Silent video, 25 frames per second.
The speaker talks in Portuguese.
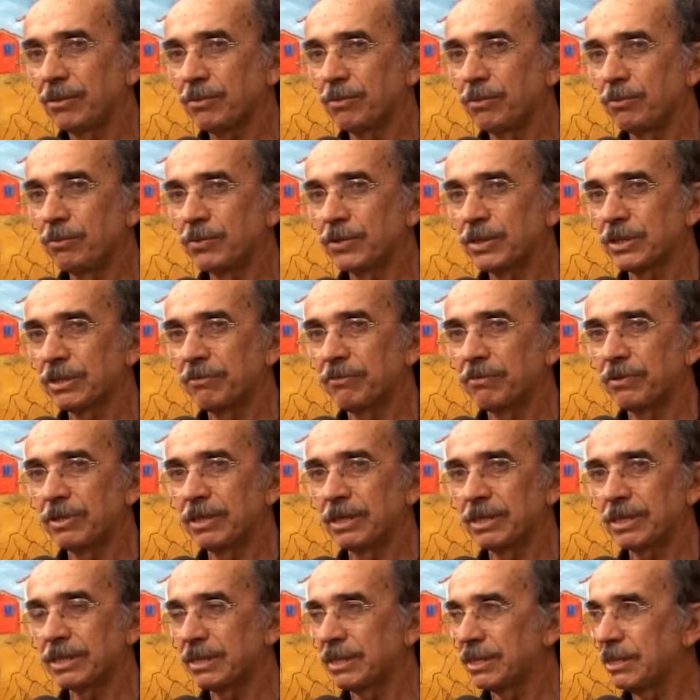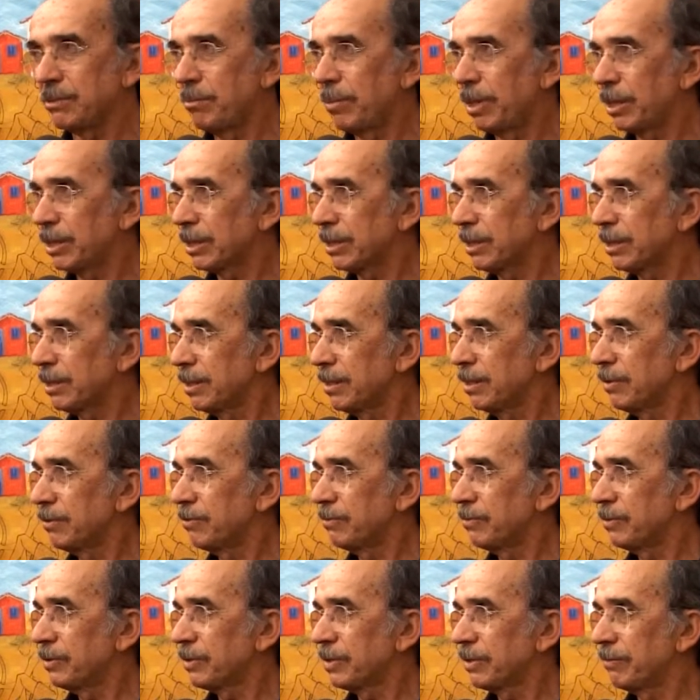como você vê nessas imagens aqui,
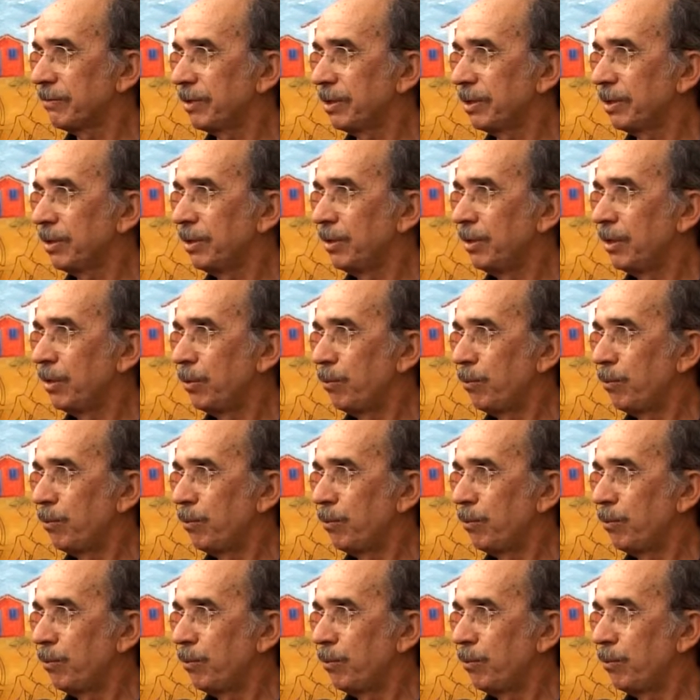você vê